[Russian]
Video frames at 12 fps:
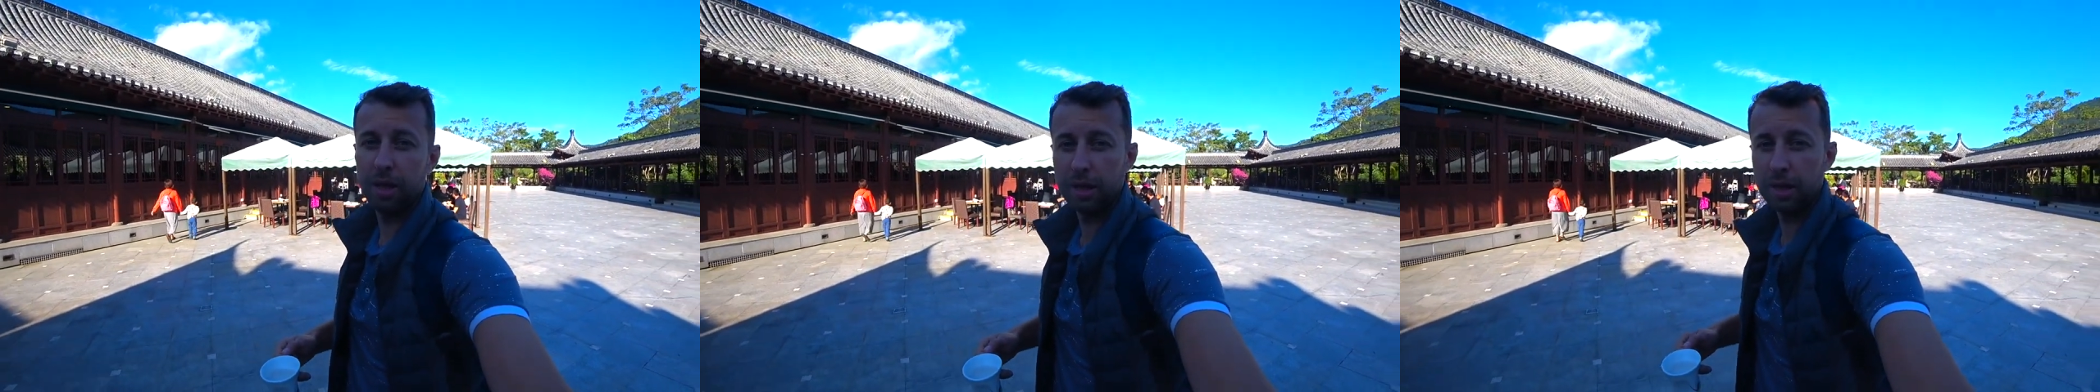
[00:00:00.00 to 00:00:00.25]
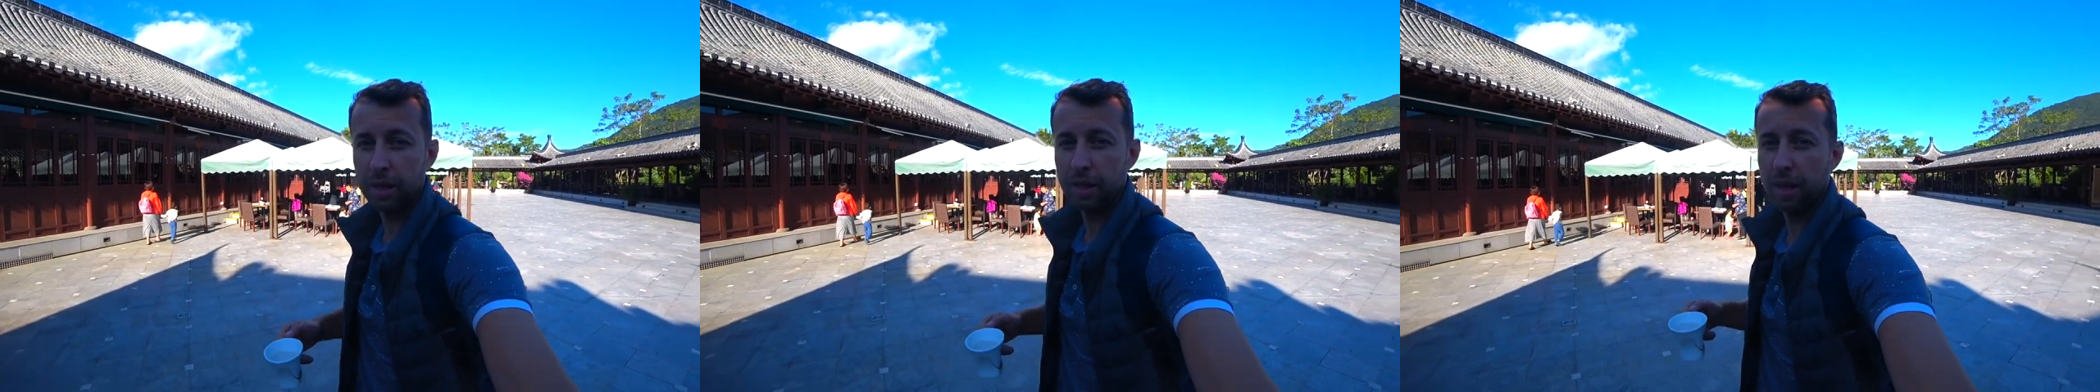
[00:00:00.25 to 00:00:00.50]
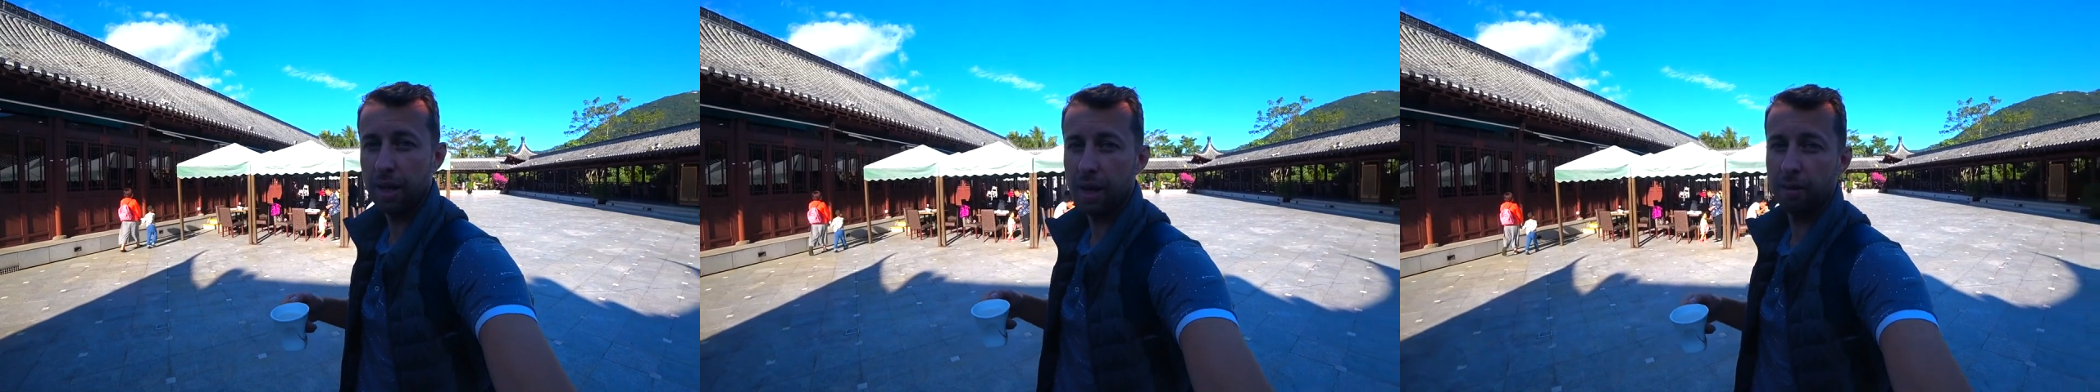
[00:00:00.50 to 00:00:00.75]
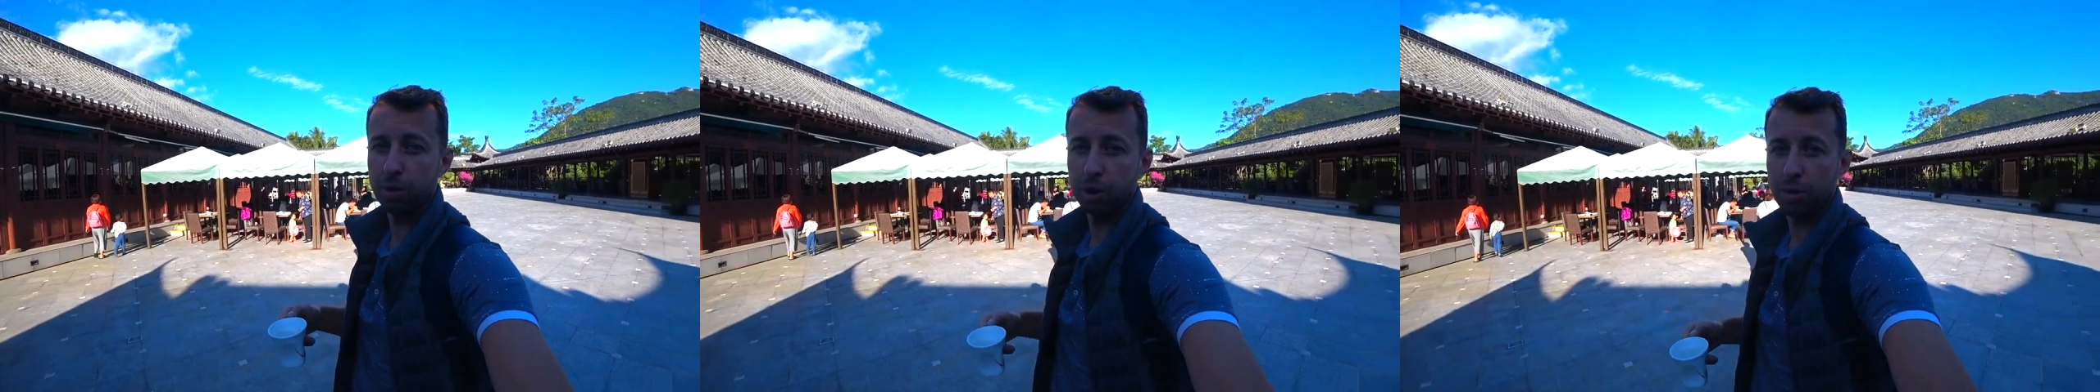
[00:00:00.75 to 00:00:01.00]
лес, отель
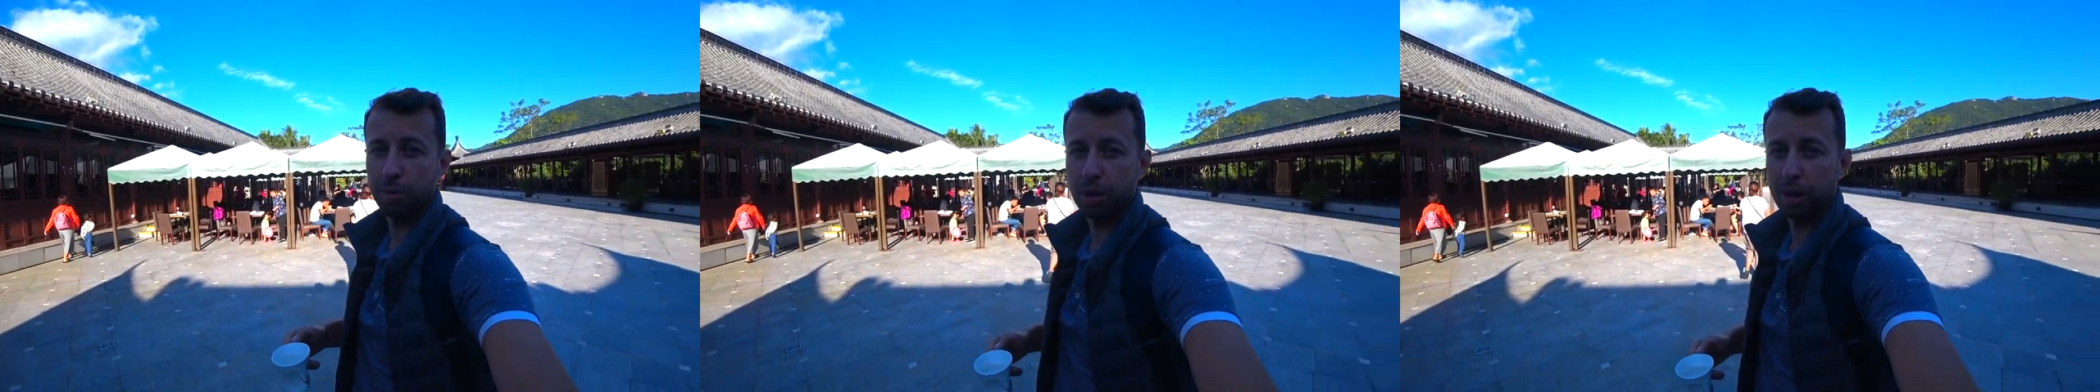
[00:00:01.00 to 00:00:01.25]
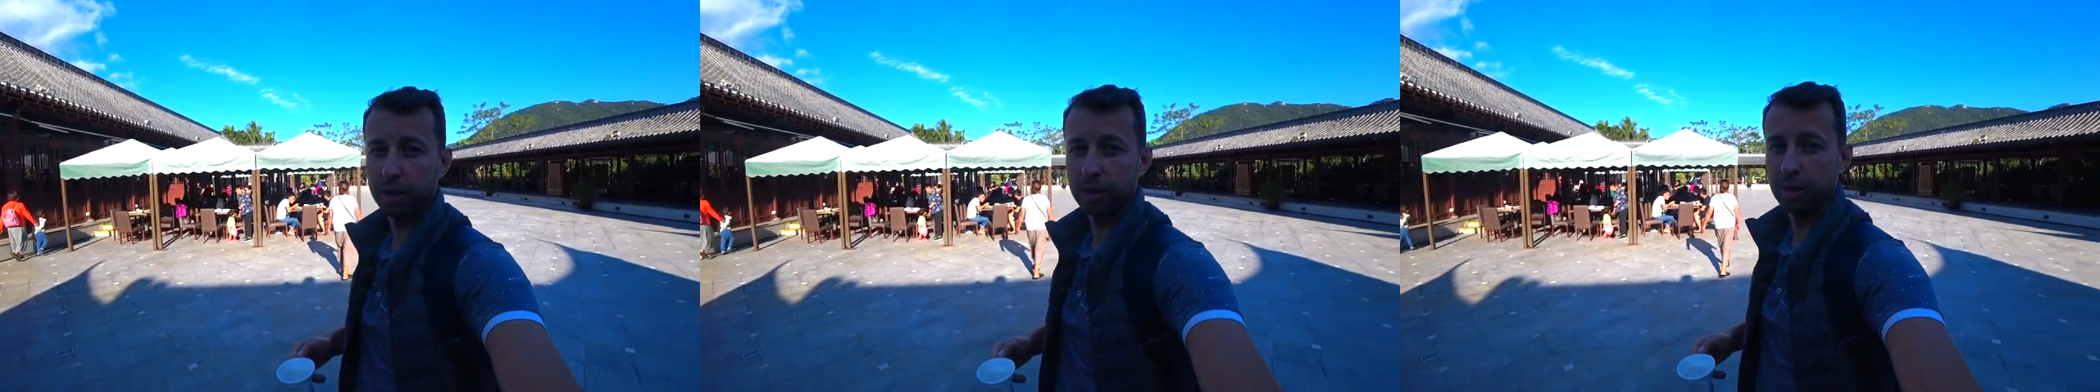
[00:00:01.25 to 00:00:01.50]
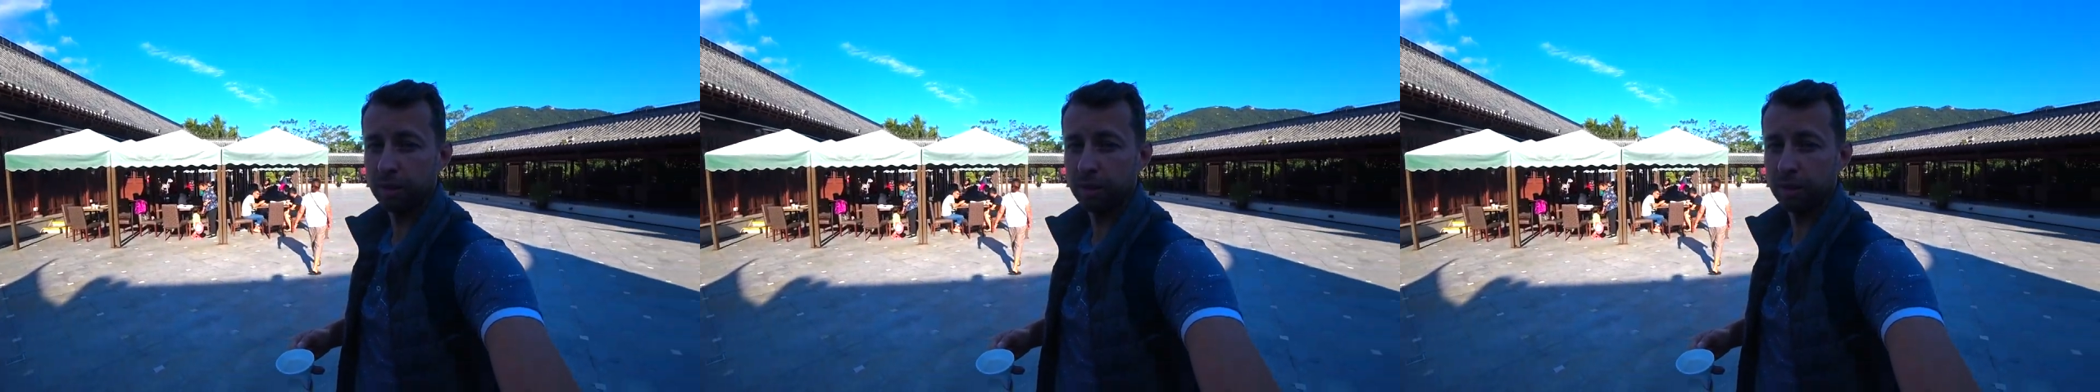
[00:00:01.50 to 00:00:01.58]
MGM Grand.